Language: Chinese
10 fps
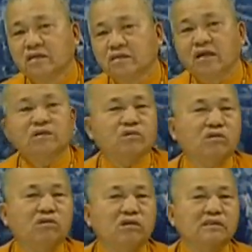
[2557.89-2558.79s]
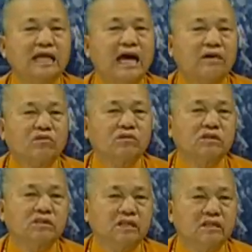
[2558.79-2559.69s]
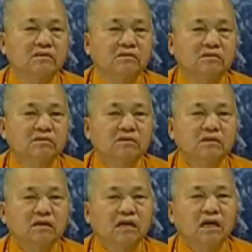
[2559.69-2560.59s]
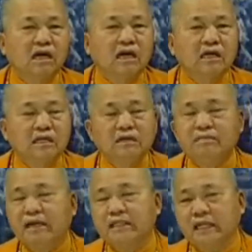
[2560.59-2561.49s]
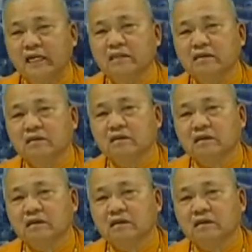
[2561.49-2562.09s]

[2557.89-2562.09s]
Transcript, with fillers: 所以浊风大过的人，你每天